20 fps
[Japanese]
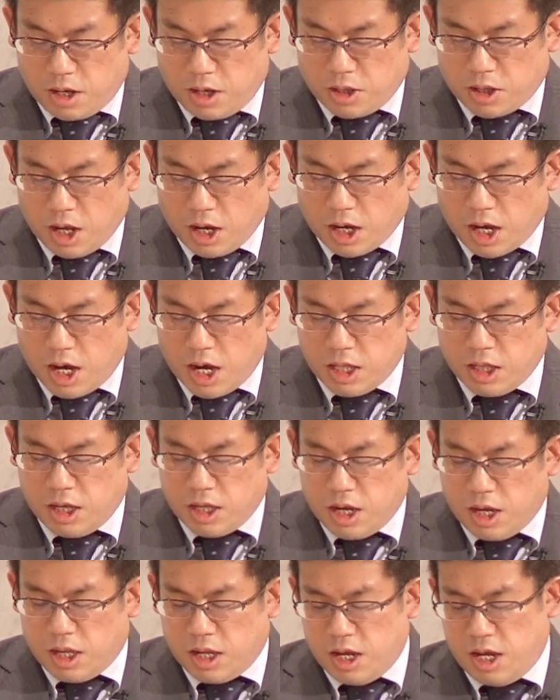社会に
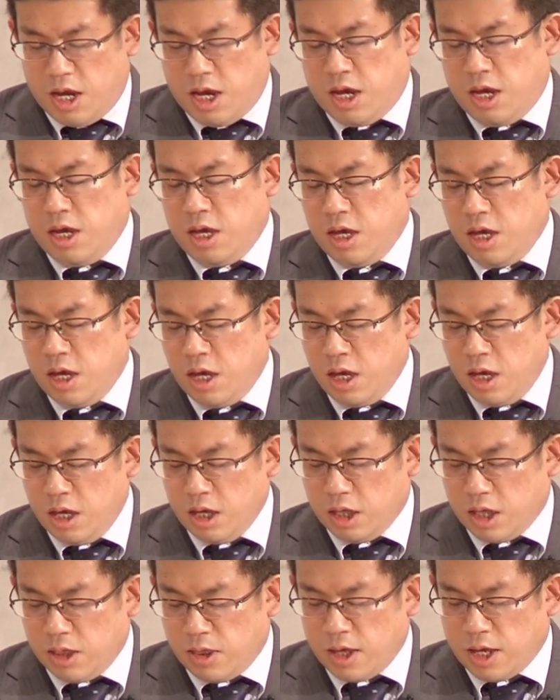出て
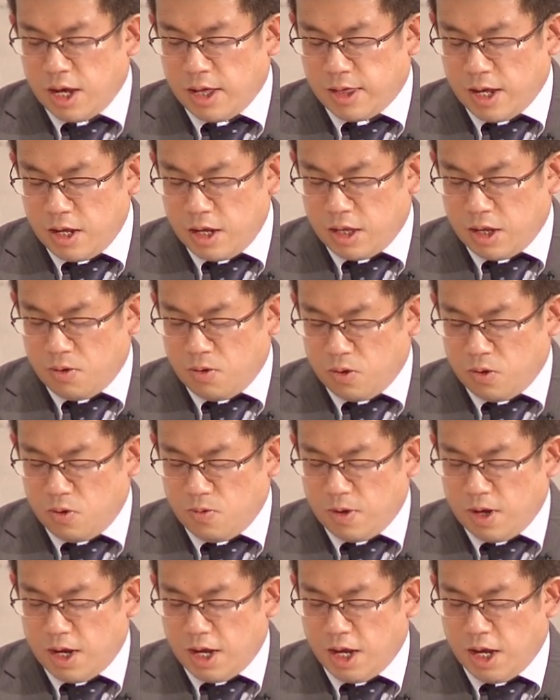気づかされたこ
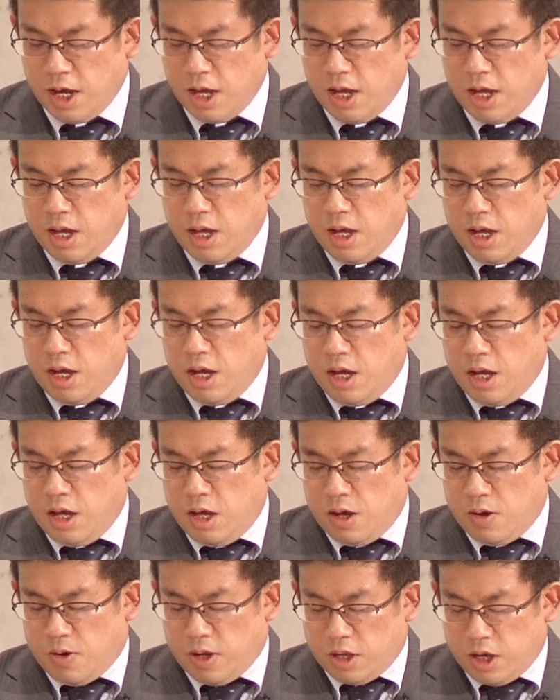とは、
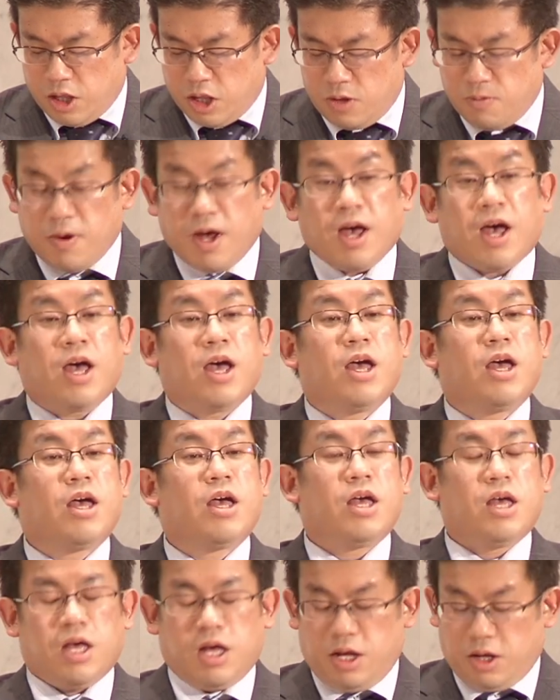私は
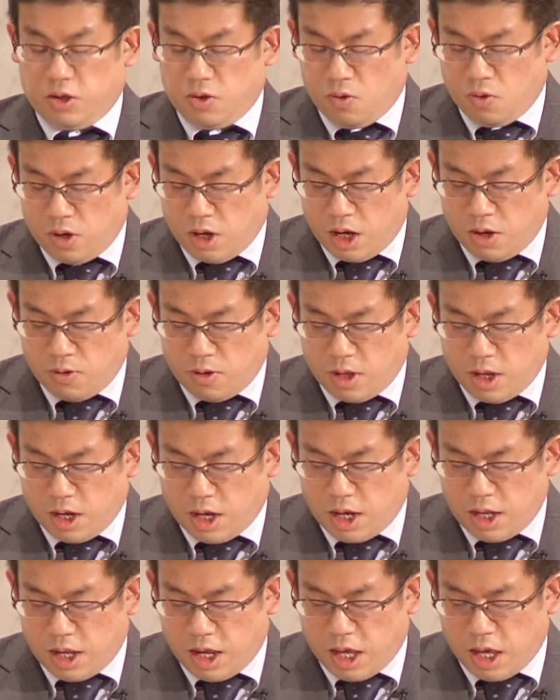教会の
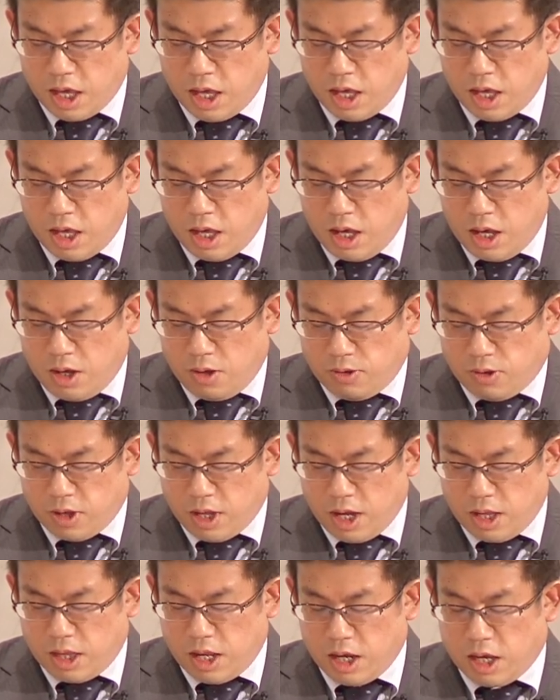中で
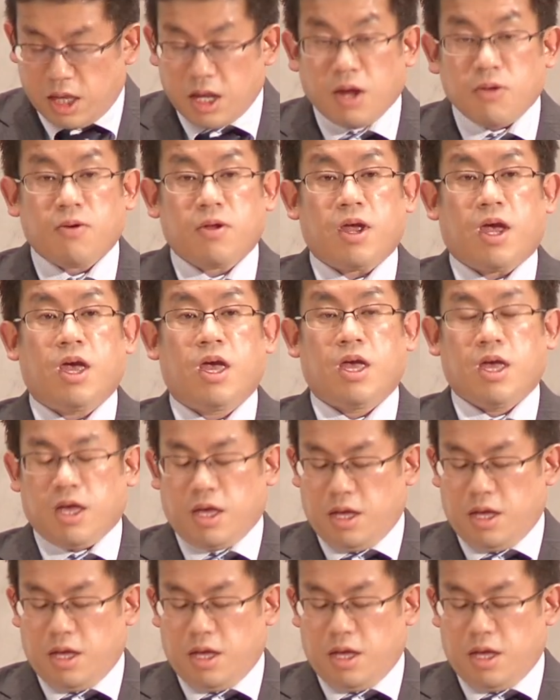育ってきたので、